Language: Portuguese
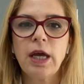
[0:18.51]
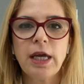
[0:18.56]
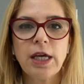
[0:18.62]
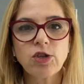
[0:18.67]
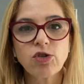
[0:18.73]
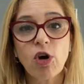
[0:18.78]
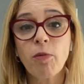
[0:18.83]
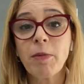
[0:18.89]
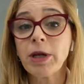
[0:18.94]

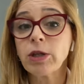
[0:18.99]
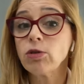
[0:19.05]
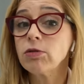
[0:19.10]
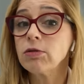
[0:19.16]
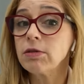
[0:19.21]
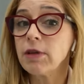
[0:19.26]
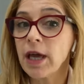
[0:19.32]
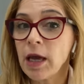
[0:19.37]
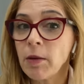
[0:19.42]
Isso aumenta
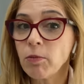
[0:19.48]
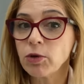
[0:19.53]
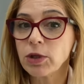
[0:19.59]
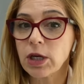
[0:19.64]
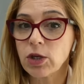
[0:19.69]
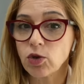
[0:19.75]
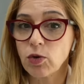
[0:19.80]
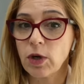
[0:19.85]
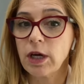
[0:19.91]
o tempo
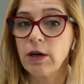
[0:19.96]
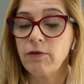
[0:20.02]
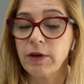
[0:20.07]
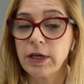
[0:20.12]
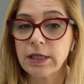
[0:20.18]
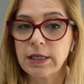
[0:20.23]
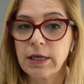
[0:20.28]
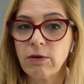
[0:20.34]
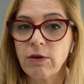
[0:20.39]
da sua
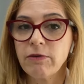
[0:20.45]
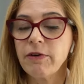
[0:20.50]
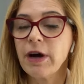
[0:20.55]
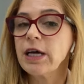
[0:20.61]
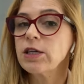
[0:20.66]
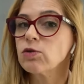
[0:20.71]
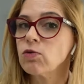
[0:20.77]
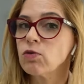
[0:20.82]
refeição e faz